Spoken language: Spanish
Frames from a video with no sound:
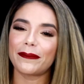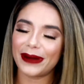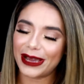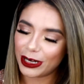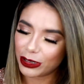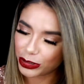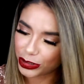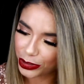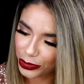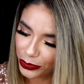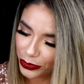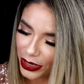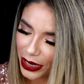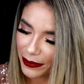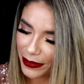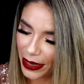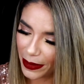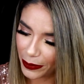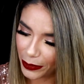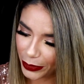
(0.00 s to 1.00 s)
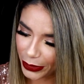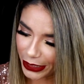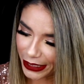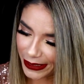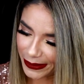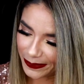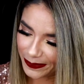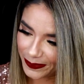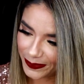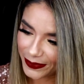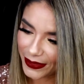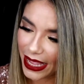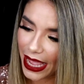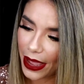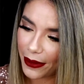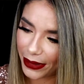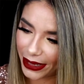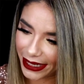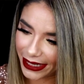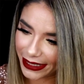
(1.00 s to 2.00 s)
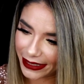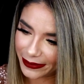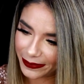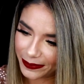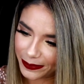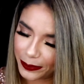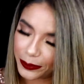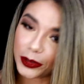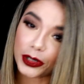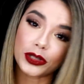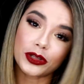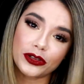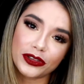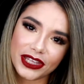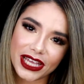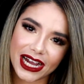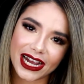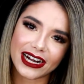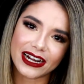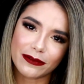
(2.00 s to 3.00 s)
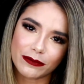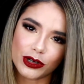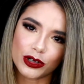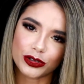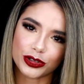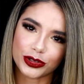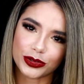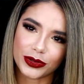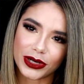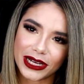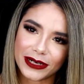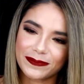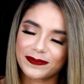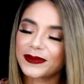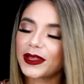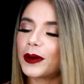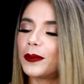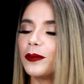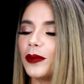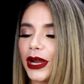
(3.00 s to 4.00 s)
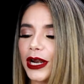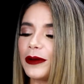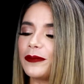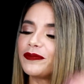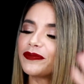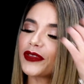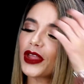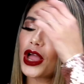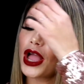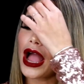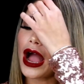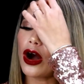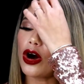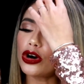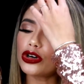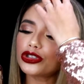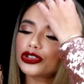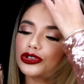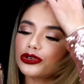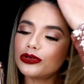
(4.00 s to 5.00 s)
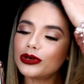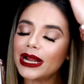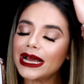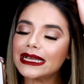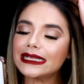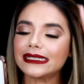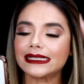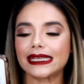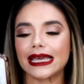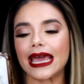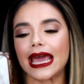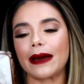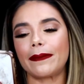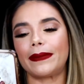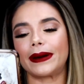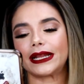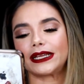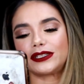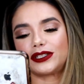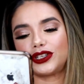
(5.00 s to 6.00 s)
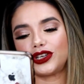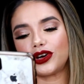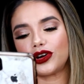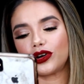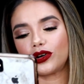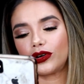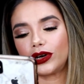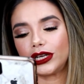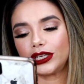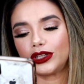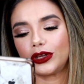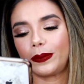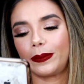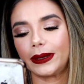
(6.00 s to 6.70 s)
Pero Osuna, mi amor. A ver, ¿por dónde agarramos Osuna? Bueno, Osuna se apareció con estos